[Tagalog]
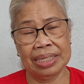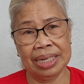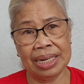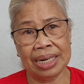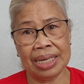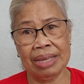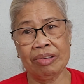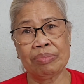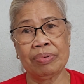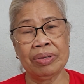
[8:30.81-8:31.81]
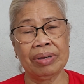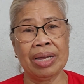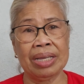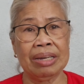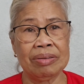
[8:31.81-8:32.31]
nilalagay ko po
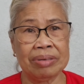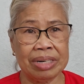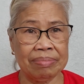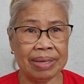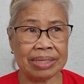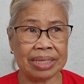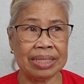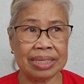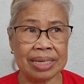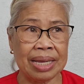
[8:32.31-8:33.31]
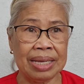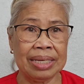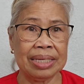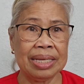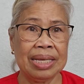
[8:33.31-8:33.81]
yung aking laundry basket sa